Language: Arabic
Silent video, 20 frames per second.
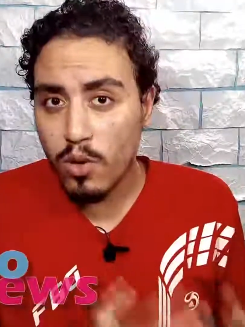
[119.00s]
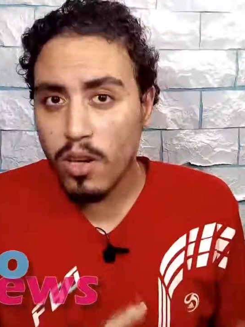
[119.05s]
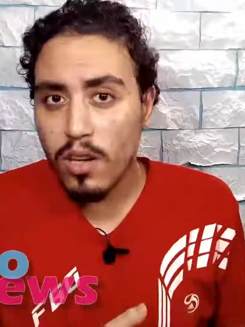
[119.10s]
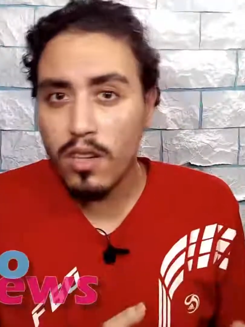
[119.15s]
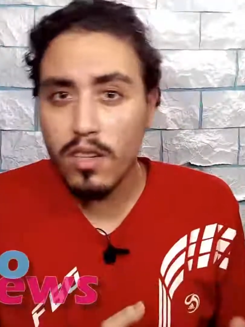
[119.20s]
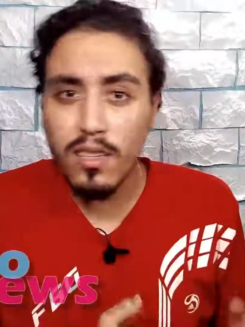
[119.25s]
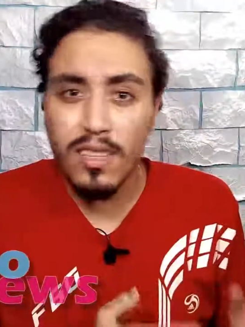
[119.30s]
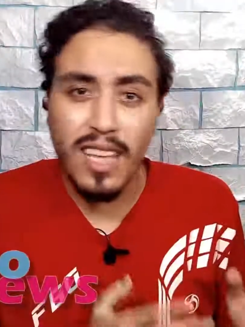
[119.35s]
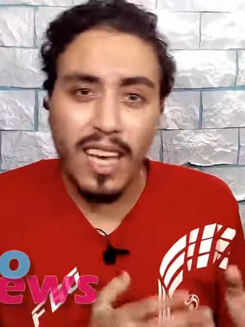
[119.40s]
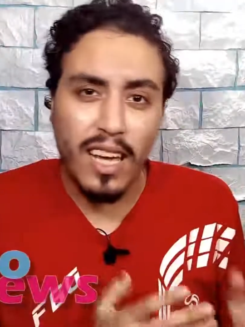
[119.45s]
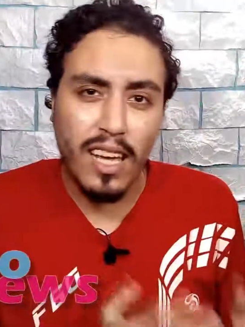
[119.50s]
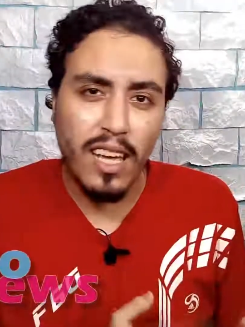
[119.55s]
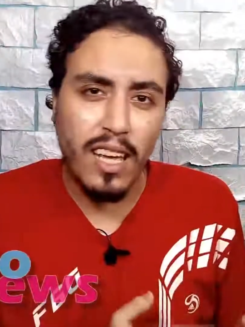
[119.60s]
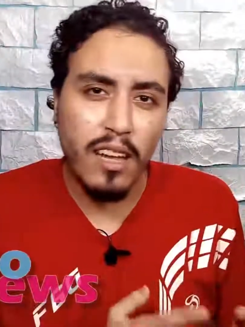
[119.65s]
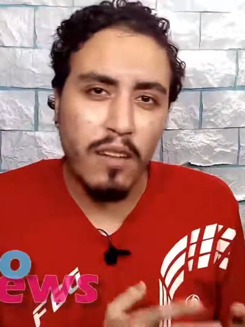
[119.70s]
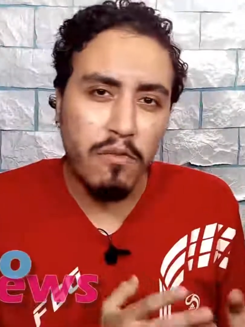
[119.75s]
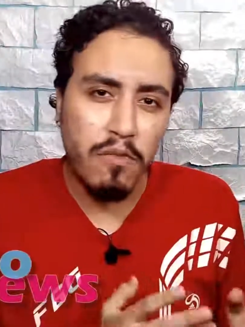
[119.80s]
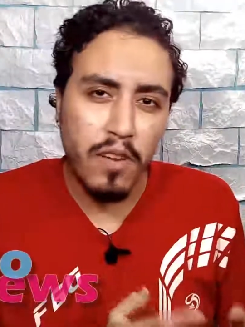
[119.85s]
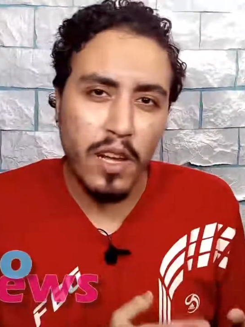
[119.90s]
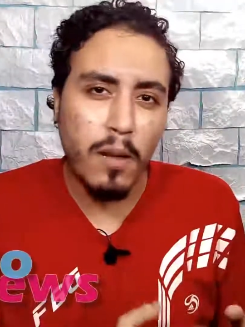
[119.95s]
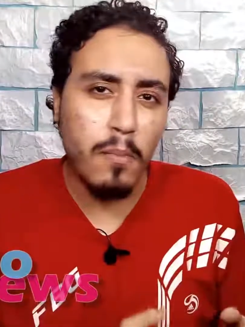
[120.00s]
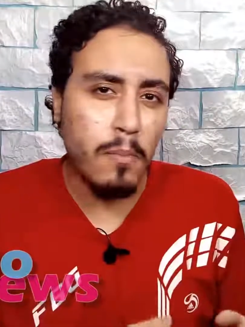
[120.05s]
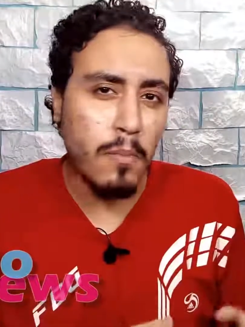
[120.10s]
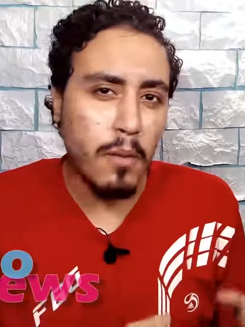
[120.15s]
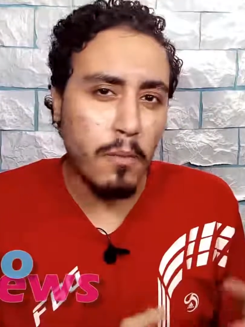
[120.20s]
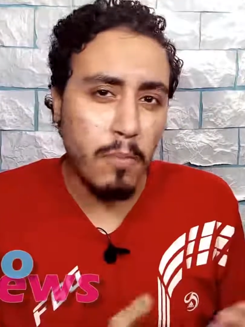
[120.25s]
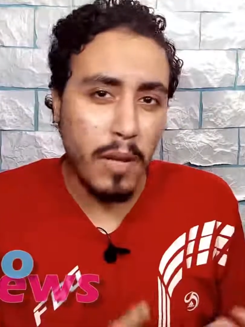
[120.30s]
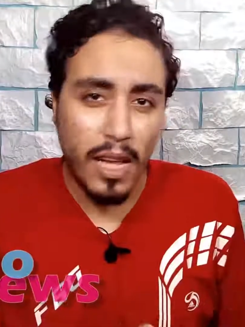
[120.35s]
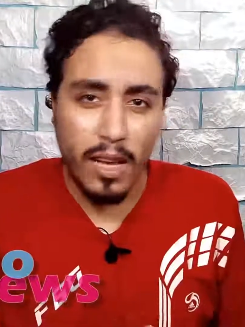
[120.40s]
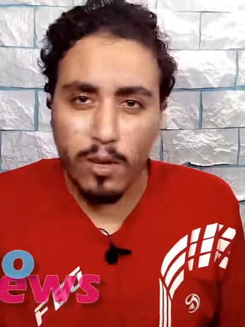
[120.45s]
تقرر تاجيل
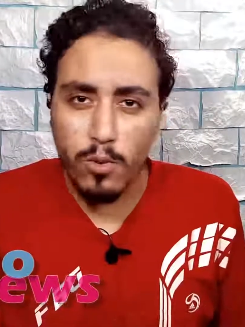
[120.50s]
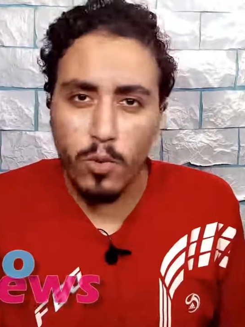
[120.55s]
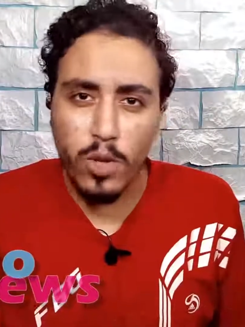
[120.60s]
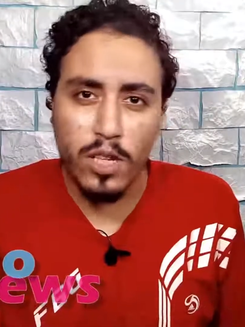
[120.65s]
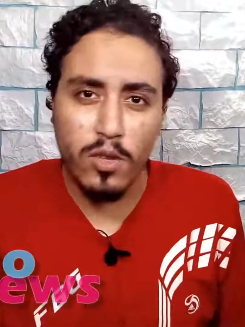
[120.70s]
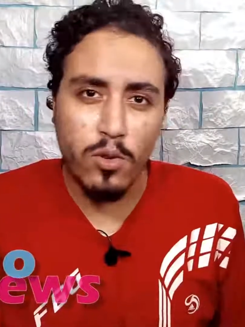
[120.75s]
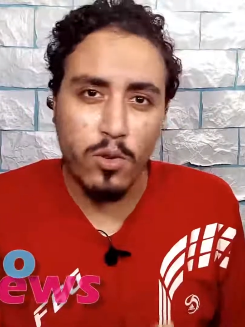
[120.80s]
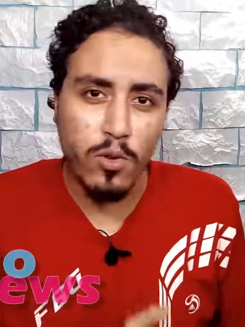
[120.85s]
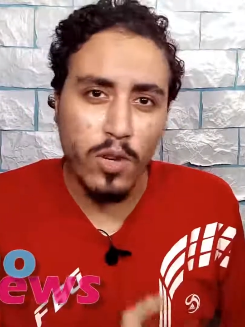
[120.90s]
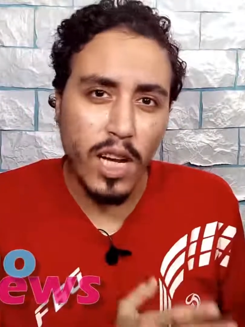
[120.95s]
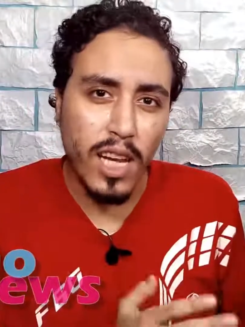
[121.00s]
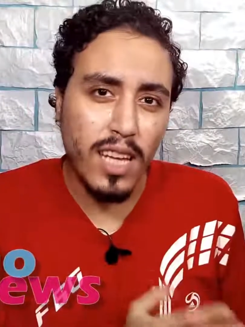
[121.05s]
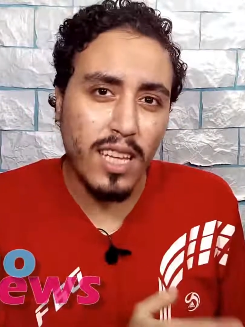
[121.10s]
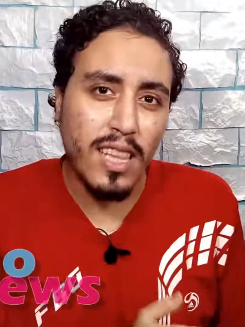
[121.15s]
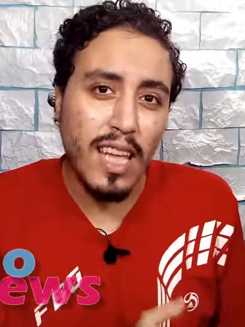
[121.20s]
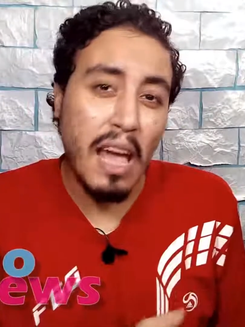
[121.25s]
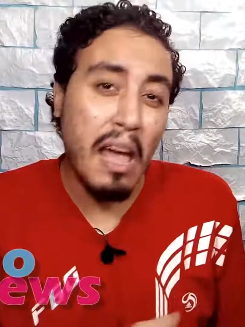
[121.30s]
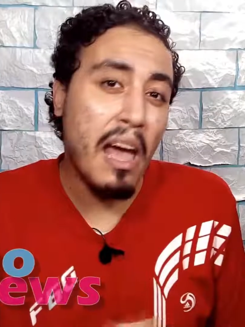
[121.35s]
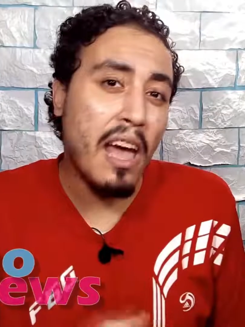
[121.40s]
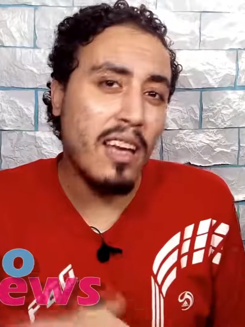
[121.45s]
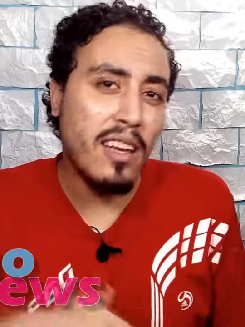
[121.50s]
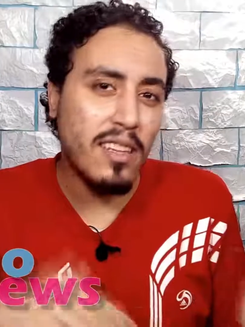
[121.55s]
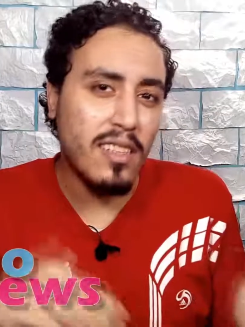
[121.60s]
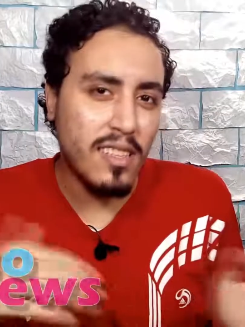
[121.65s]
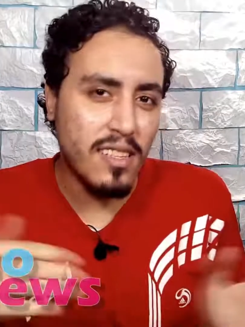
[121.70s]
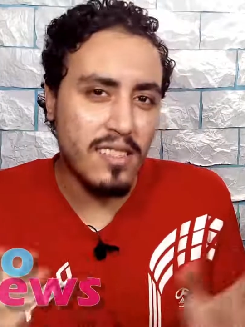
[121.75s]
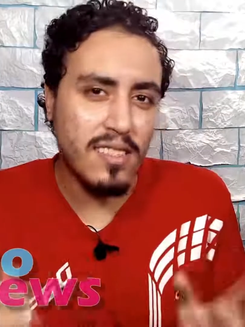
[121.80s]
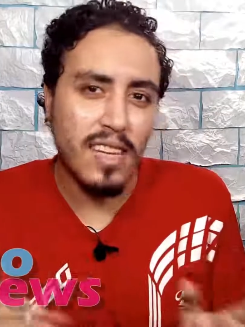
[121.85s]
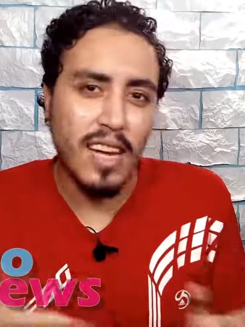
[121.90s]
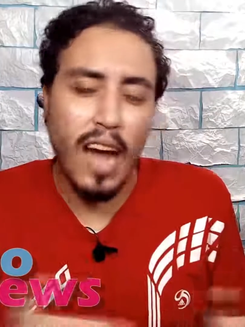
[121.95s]
فيلم بلاك ويدو
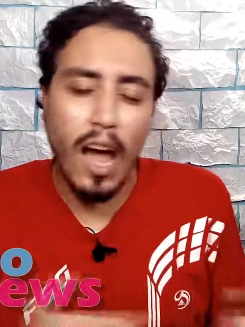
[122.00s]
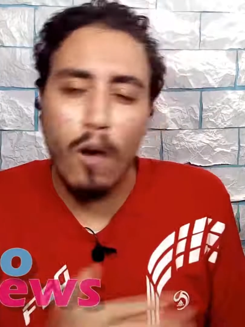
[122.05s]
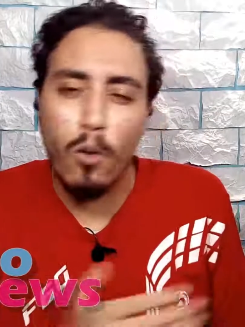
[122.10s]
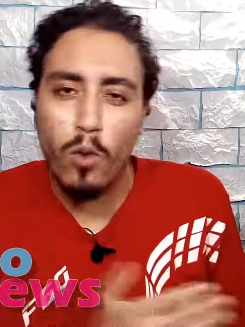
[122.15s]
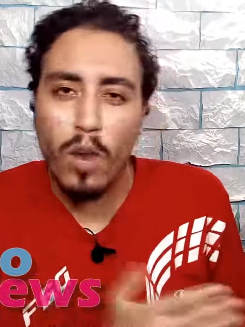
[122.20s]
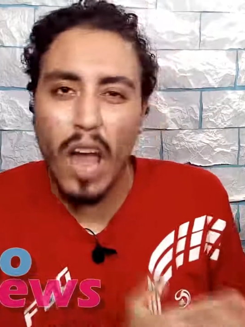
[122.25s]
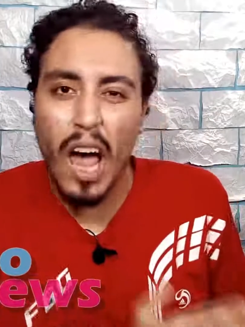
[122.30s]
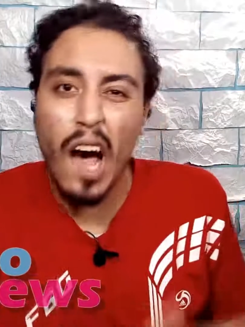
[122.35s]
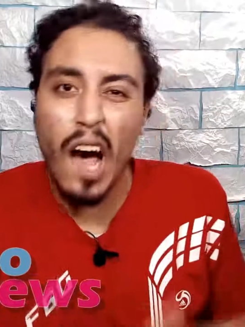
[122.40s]
لنهايه السنه او